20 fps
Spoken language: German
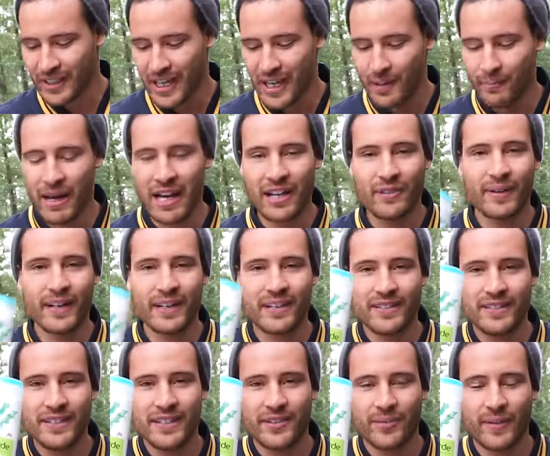Ähm, Aqua,
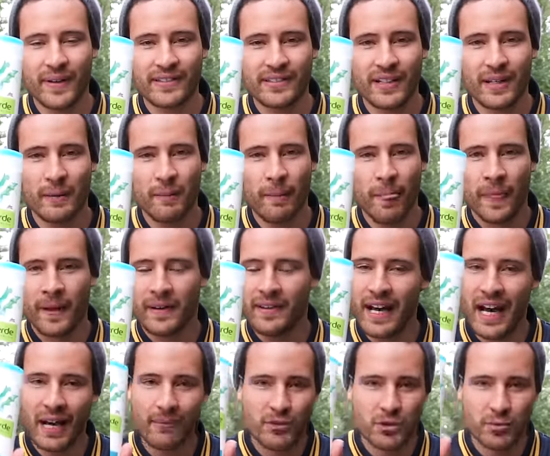Gesichtswasser
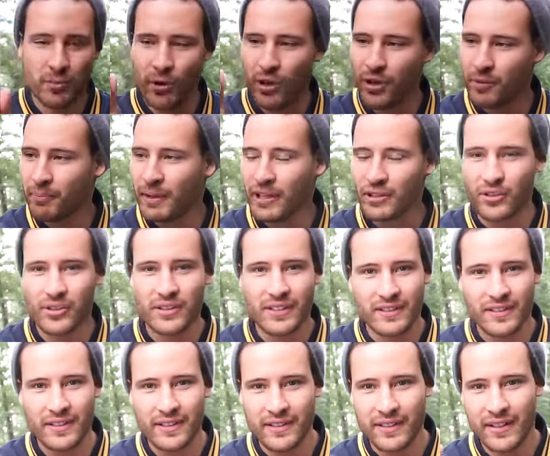nach dem Sport. Packt euch
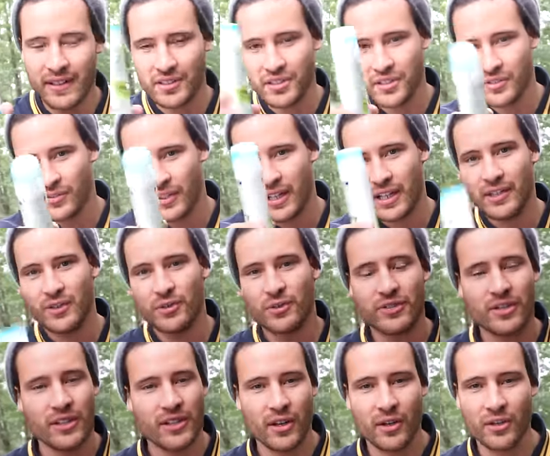das in die Tasche für alle
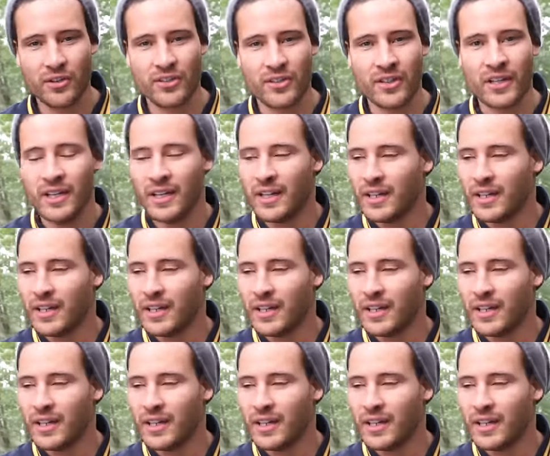Jungs da draußen.